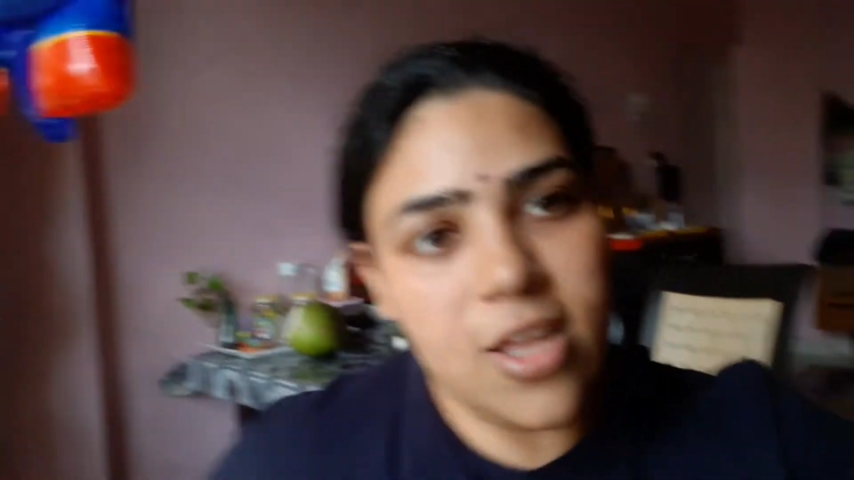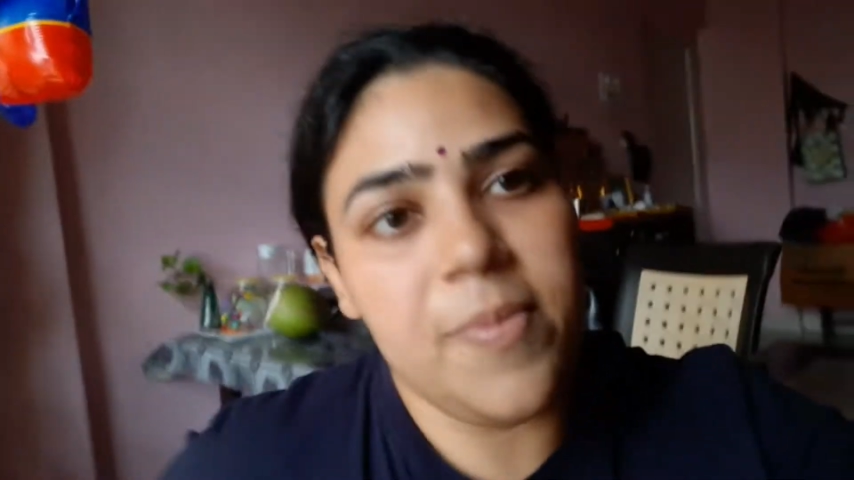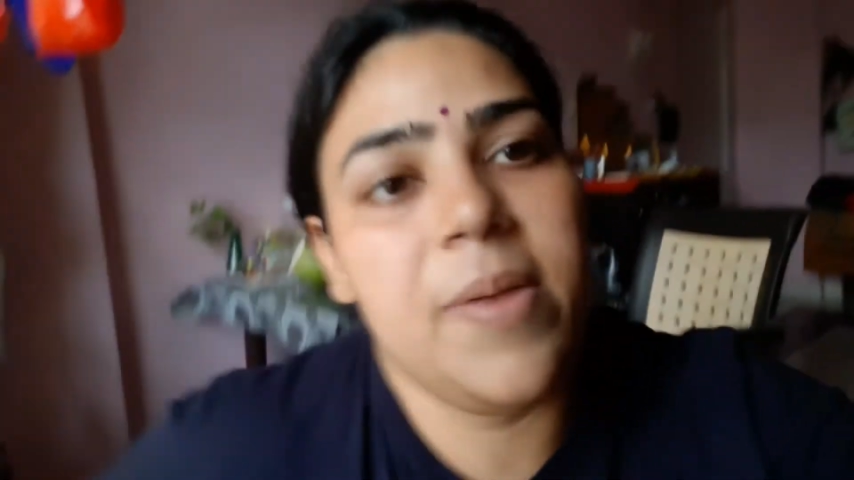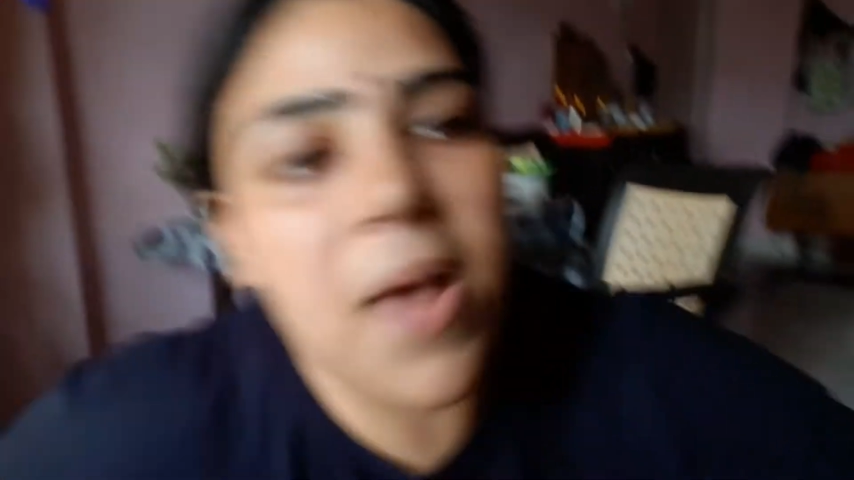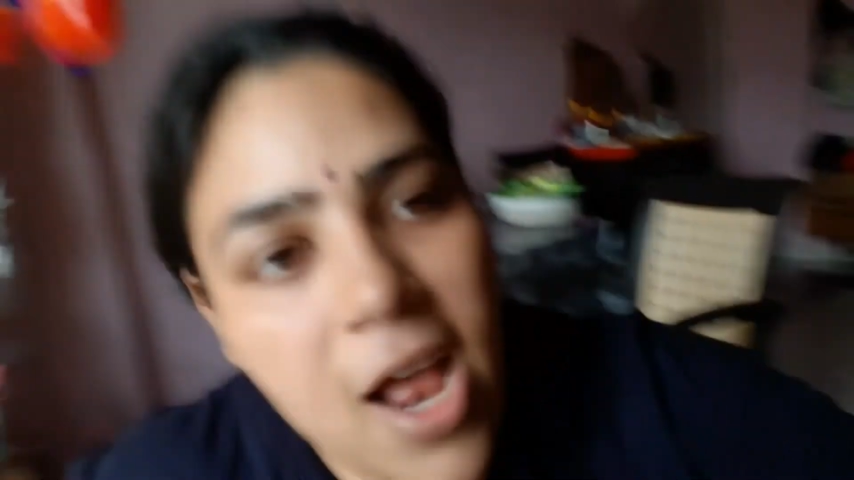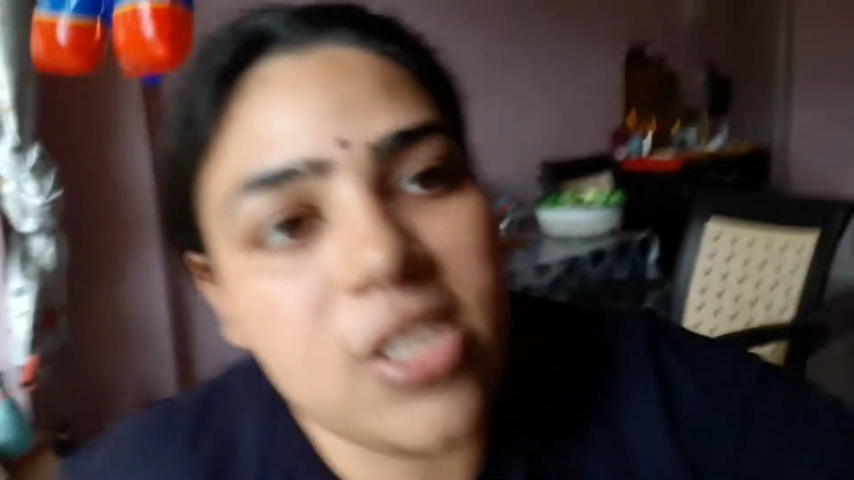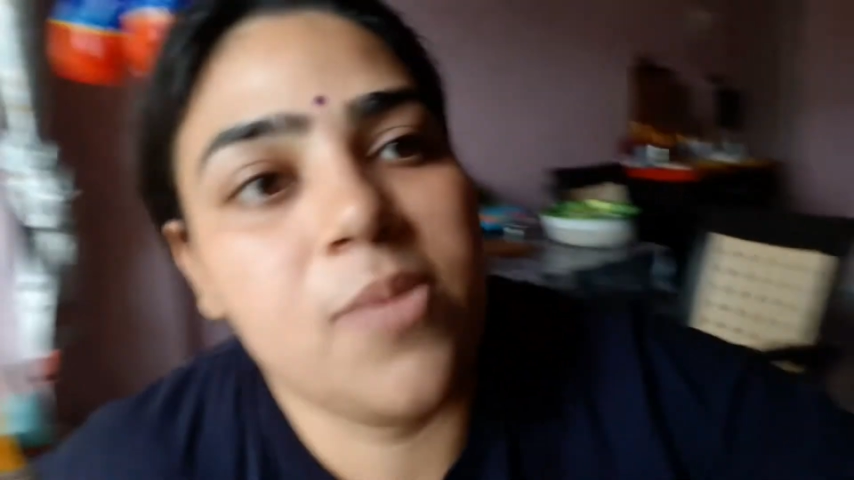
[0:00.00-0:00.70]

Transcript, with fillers: मतलब आज